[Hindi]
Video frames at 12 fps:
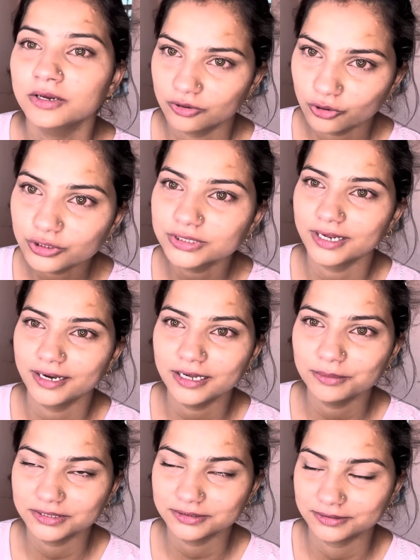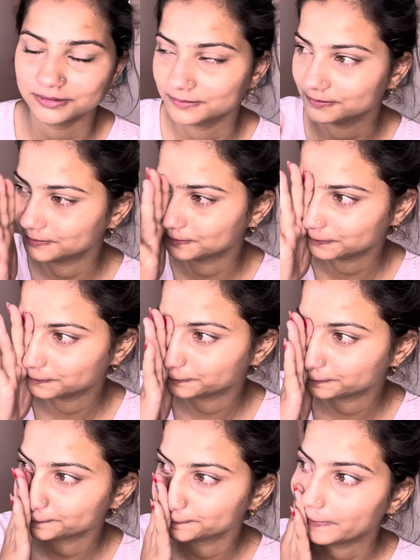खुश रहना बस
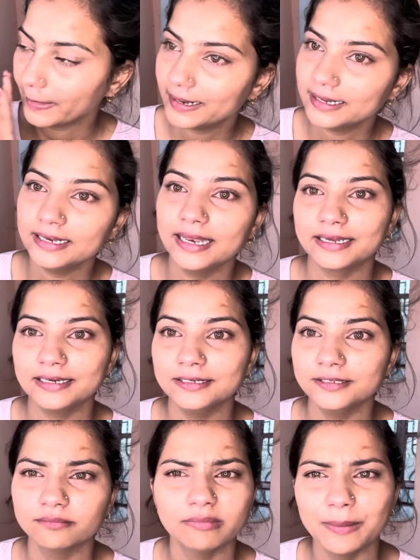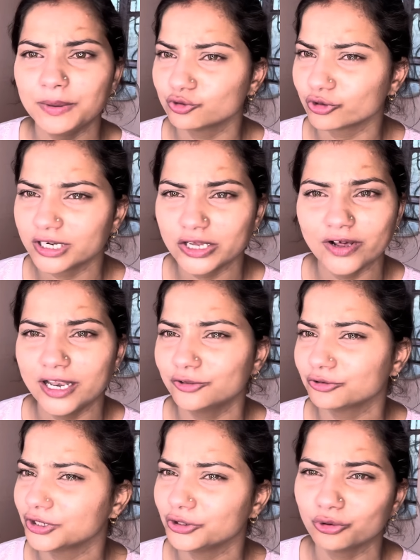लेकिन मैं भी झुकने वाली
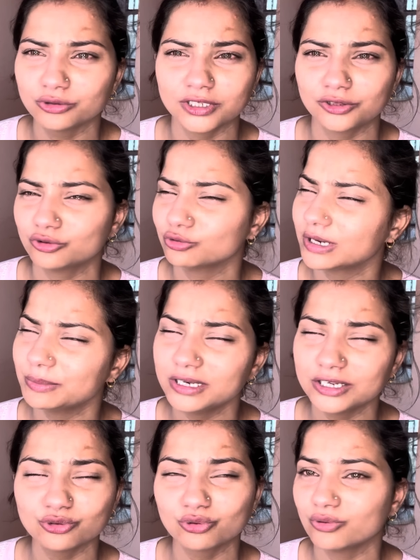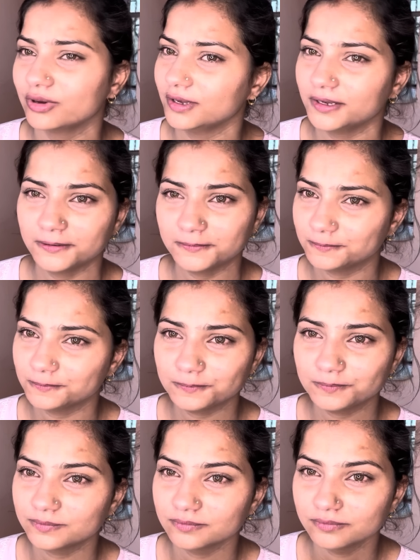तो नहीं हो सकती मैं भी नहीं झुकूंगी
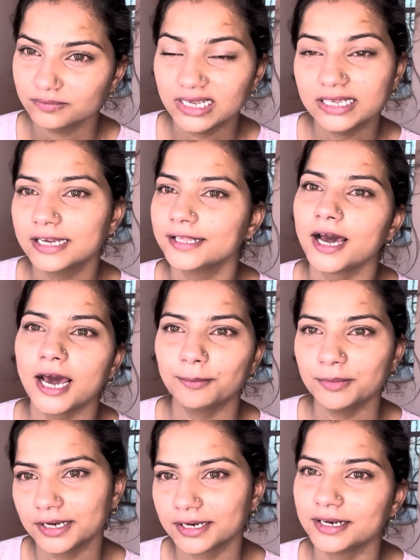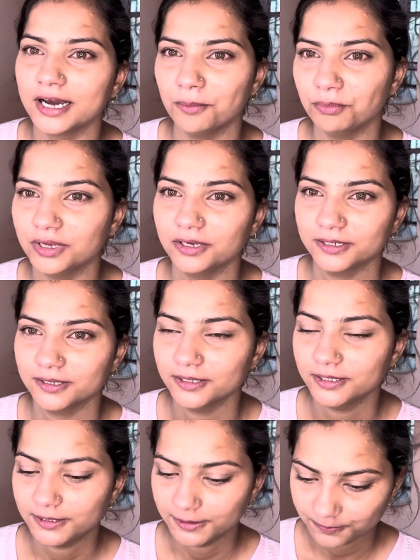ये ध्यान में रखना आप भी
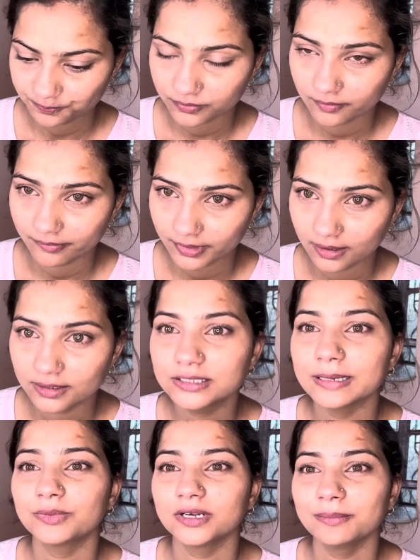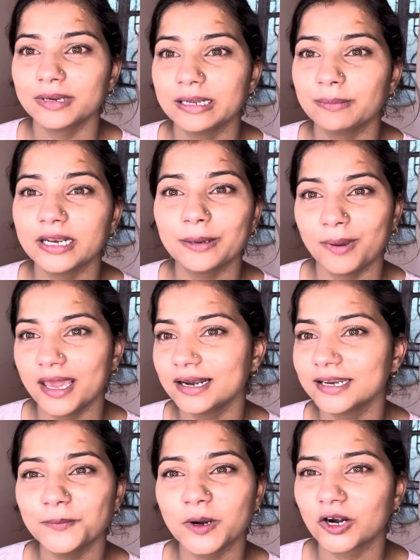जब तक मैंने मेरे पैर
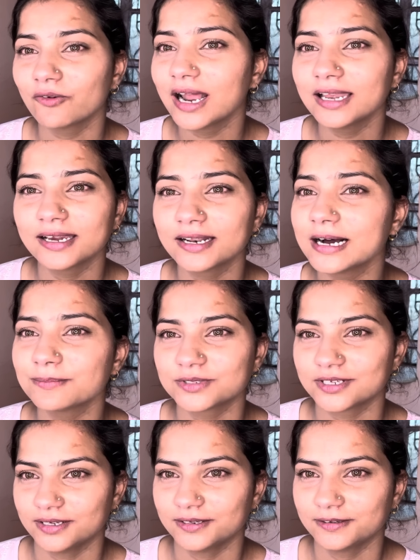नहीं पकड़वा लिए ना आपसे